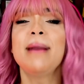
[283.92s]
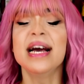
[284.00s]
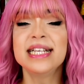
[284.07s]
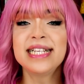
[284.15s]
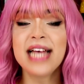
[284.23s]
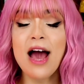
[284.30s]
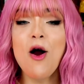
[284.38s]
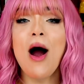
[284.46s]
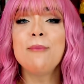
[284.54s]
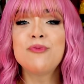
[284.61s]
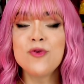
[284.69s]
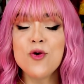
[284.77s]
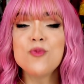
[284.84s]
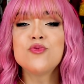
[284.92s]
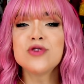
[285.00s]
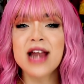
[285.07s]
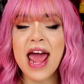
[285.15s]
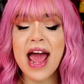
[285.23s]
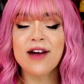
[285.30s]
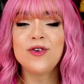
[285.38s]
Mas é a, o
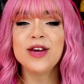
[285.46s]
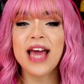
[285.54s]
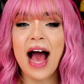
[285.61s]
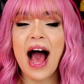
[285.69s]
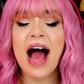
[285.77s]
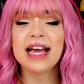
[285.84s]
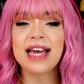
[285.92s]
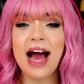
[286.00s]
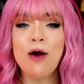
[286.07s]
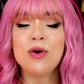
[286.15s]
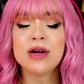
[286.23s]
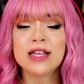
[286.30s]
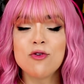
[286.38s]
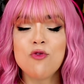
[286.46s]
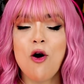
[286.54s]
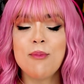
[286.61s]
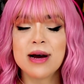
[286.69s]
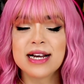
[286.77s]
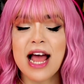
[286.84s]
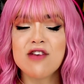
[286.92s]
boneco e a, e a Wonder
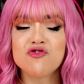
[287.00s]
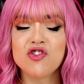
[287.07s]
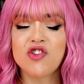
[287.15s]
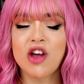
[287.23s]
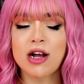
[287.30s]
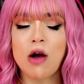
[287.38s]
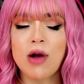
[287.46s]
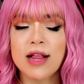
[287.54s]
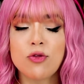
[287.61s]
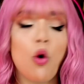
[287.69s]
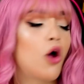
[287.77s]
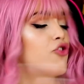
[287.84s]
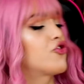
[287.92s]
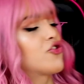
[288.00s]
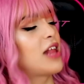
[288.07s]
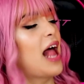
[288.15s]
Woman, né, gente? A Gal Gadot,